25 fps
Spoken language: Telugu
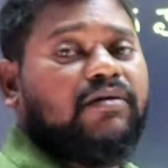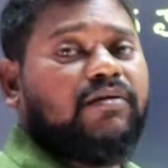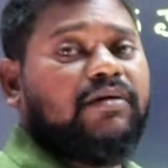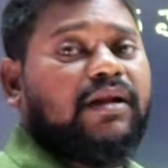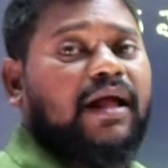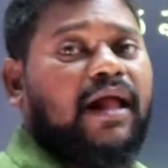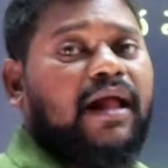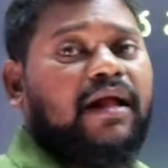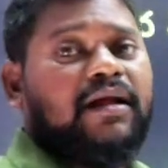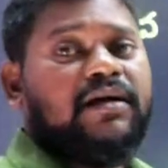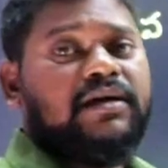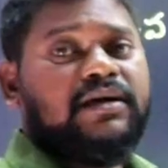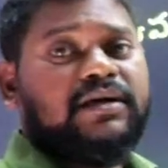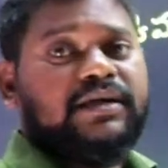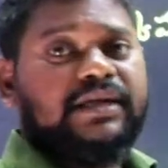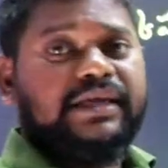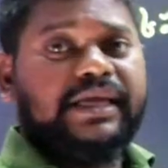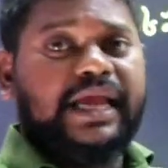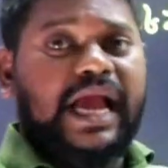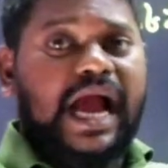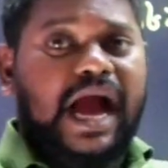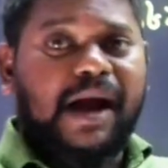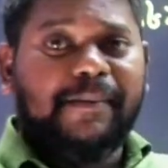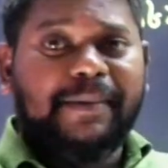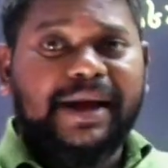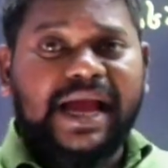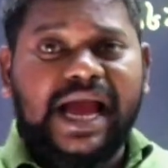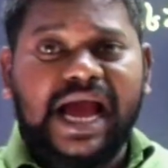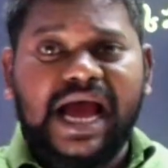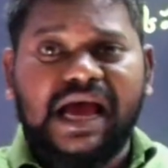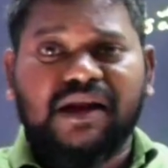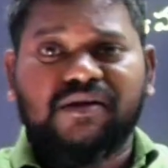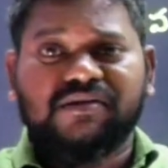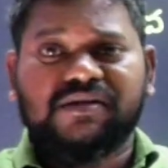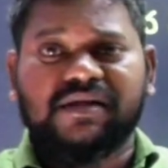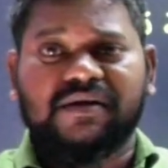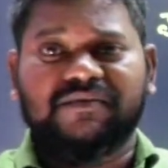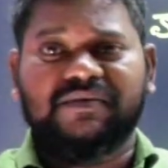అంటున్నా యాభై
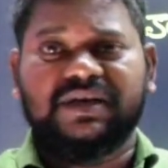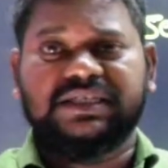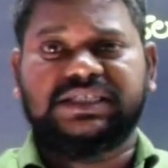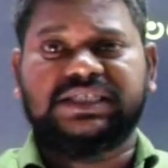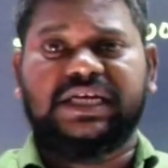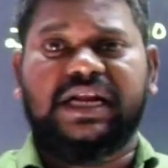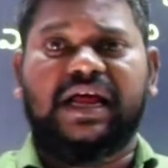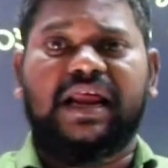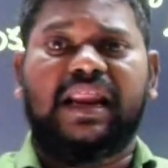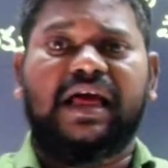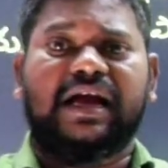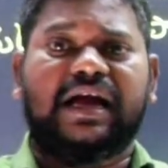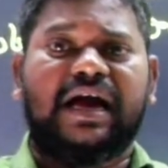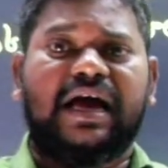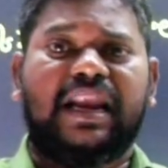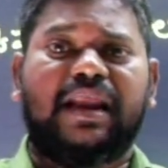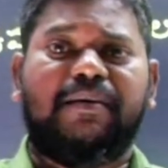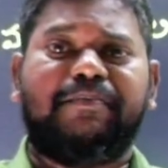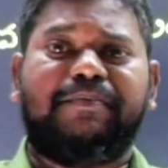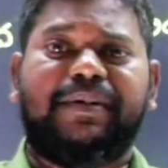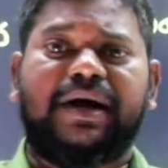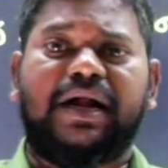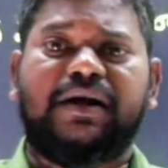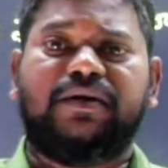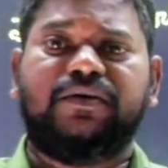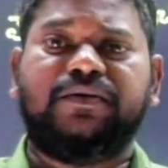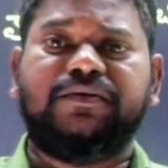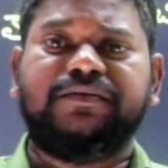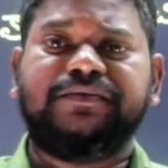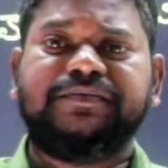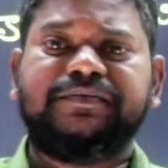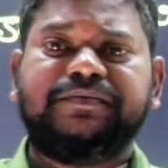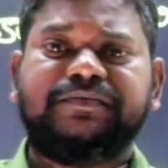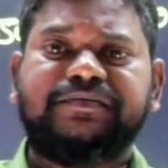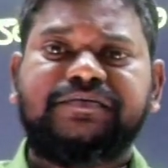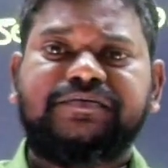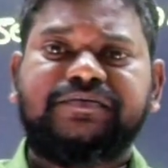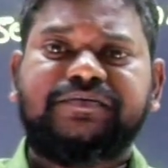ఆరు సంవత్సరాల కాలం పాటు
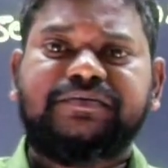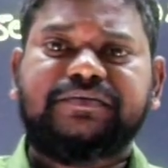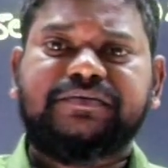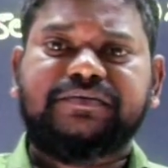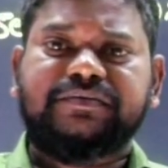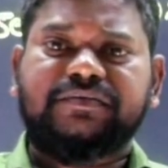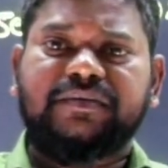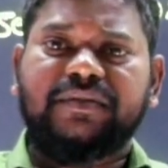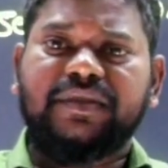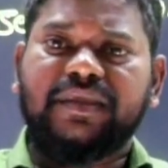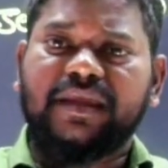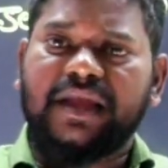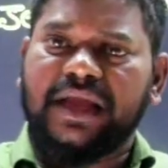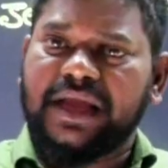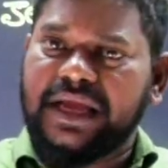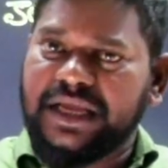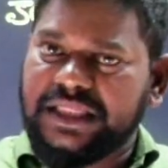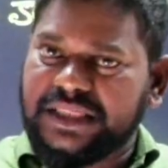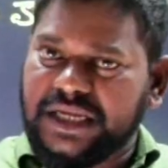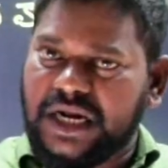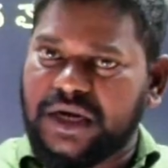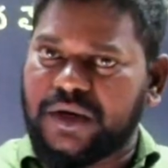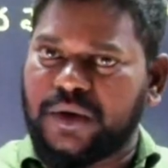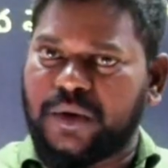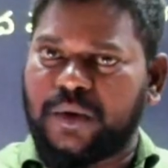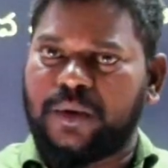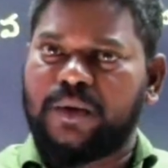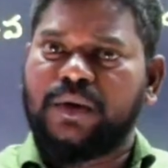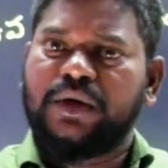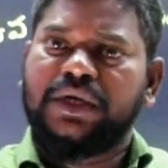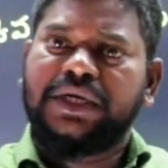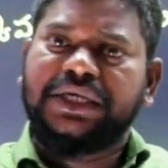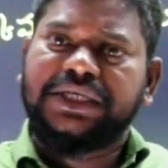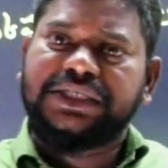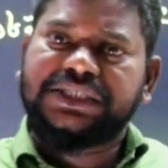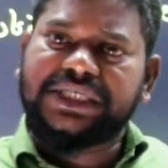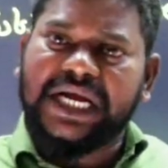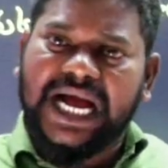ఇతడు
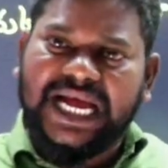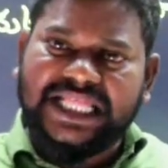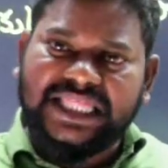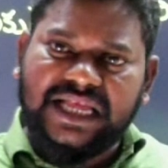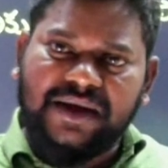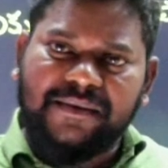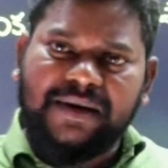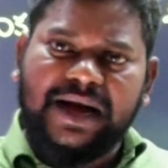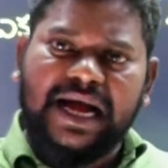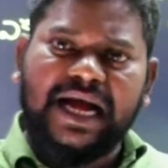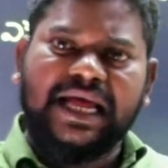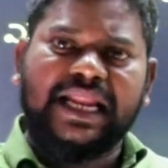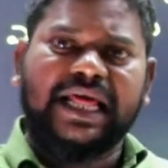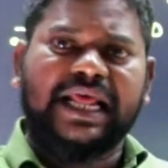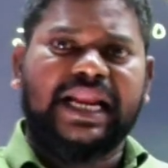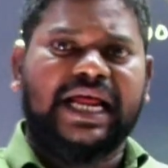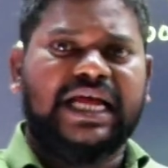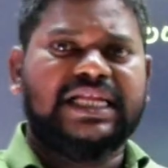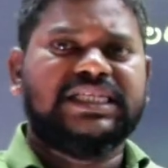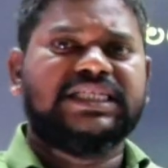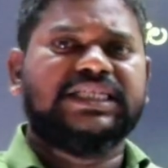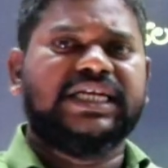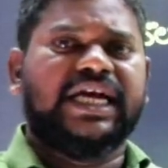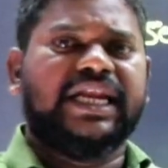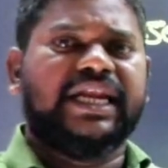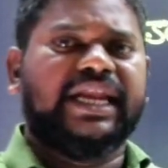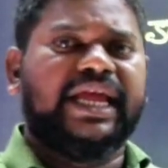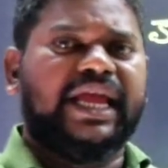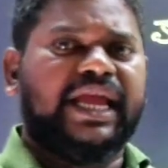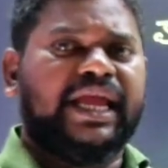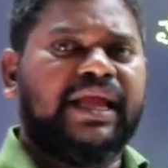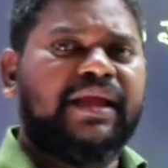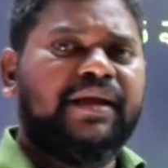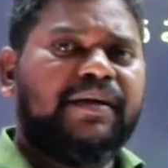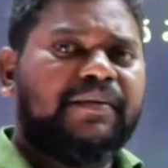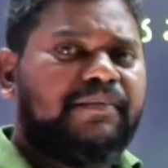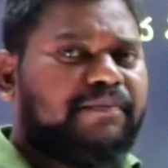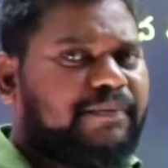శాతవాహన రాజ్యాన్ని
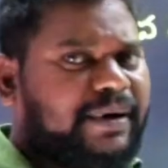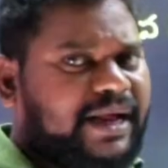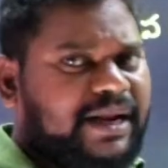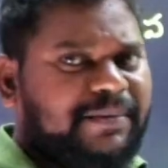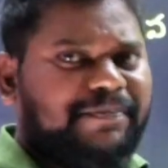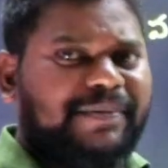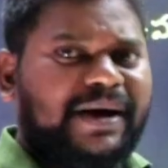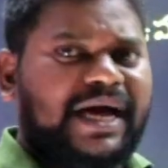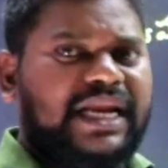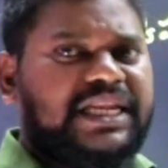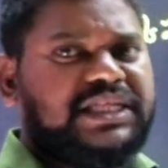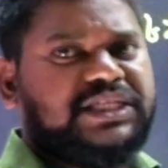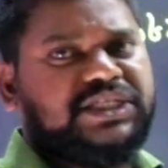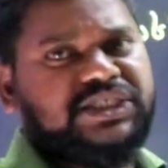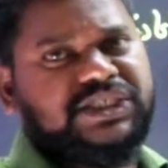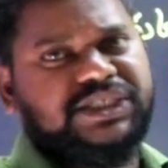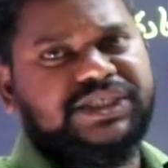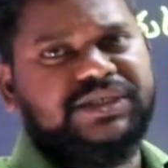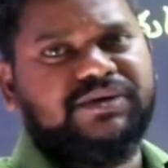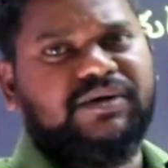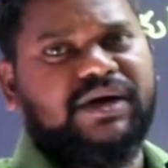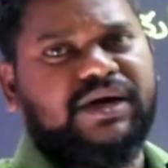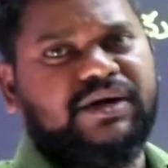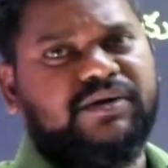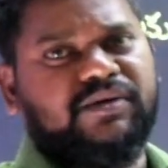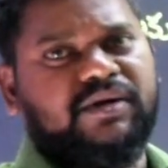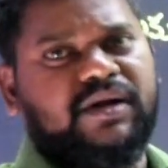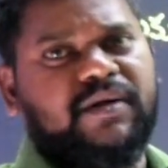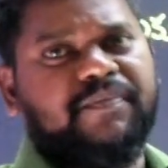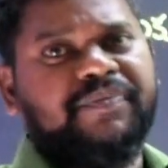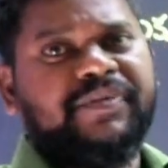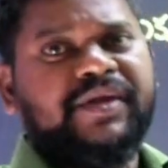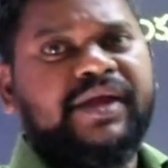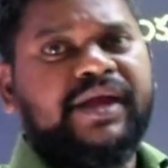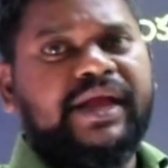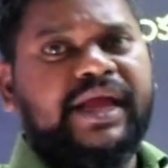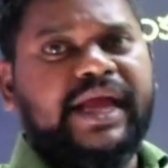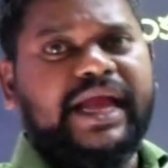పరిపాలించిండు అంటున్నాం
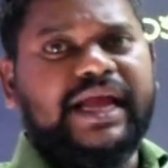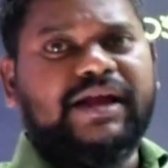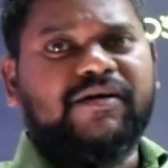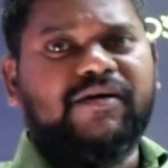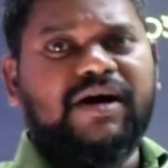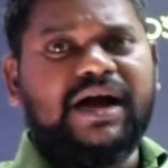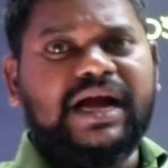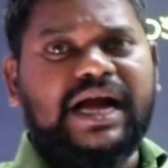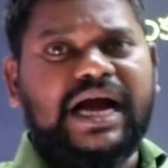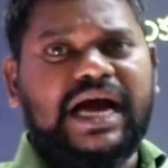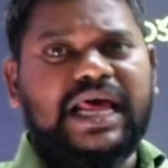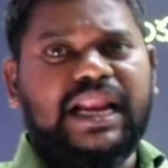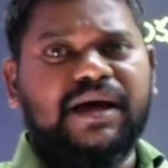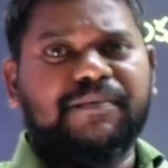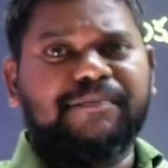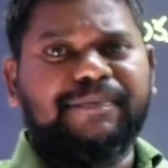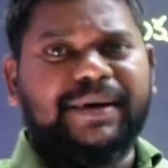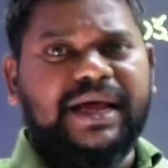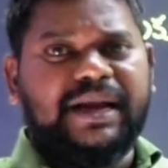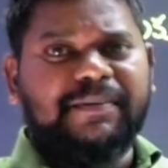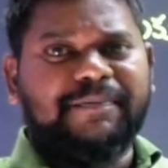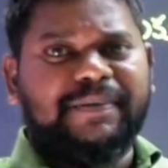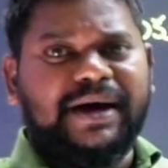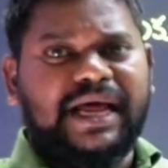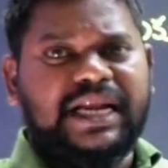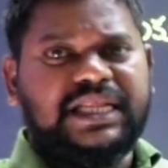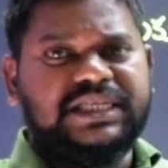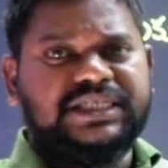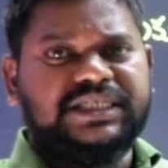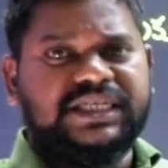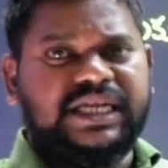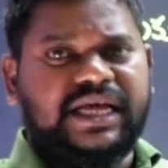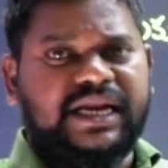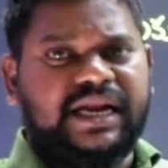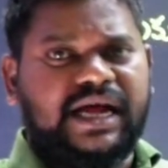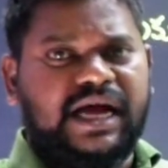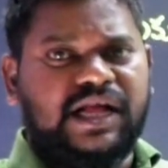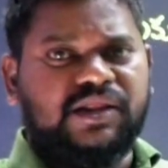ఎక్కువ కాలం
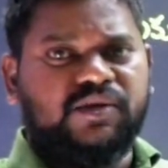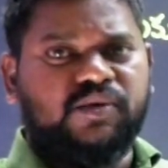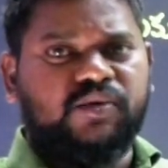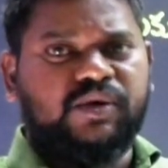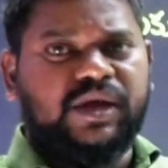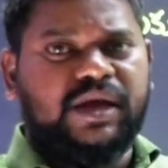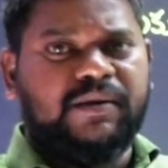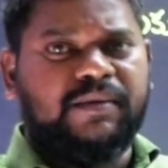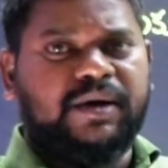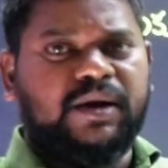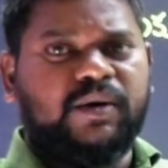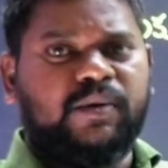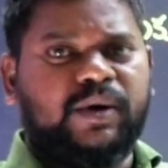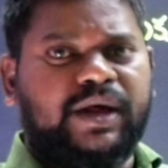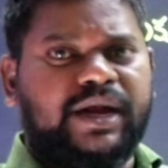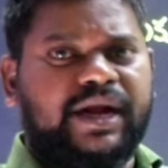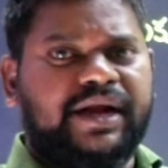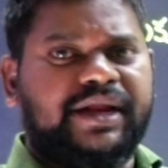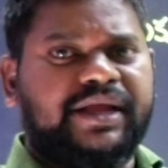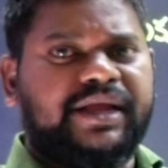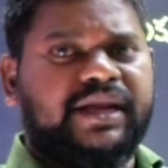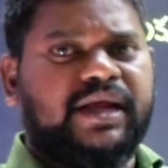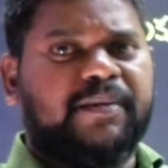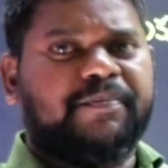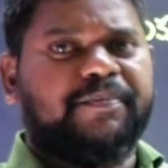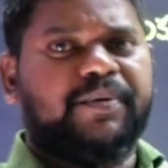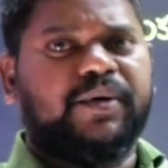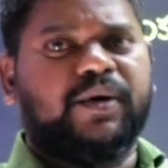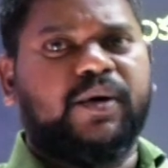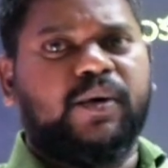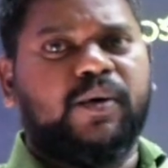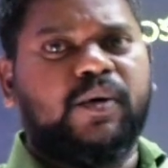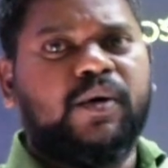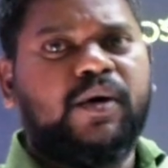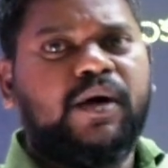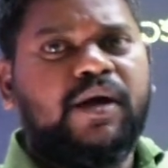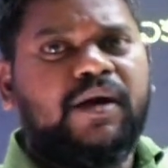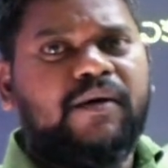పరిపాలించిన రాజు ఎవరు అని అడిగినప్పుడు
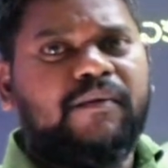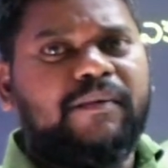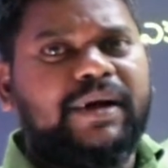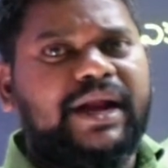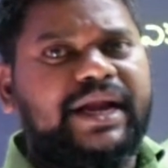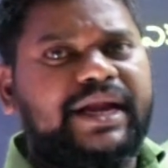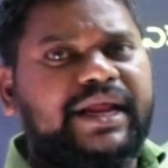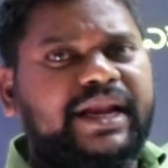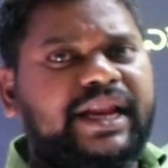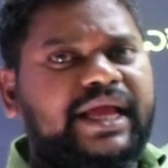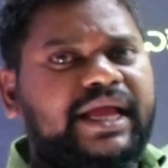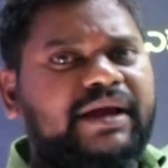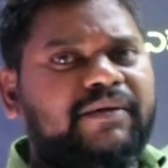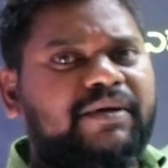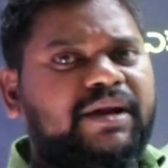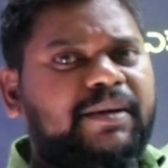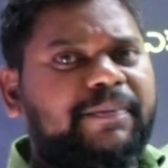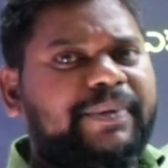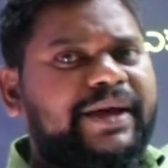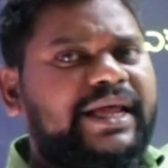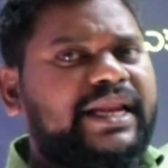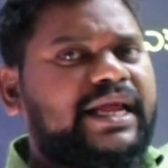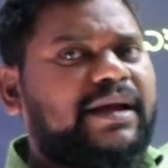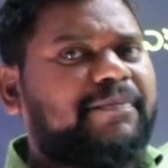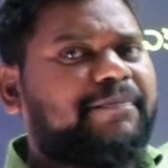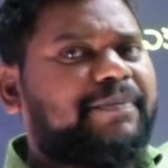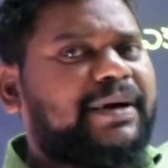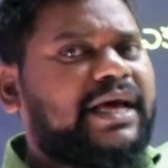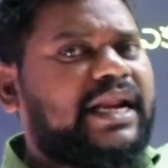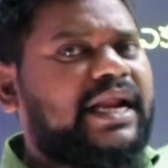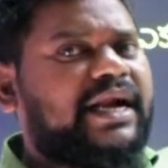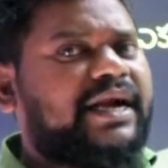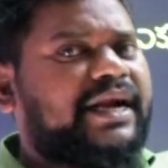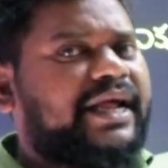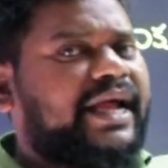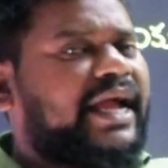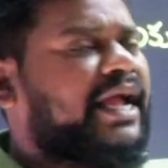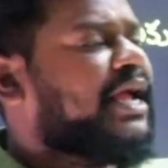వెంటనే ఎవరి పేరు
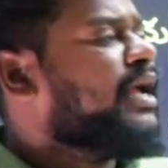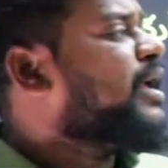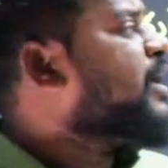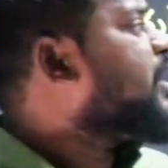చెప్పాలండి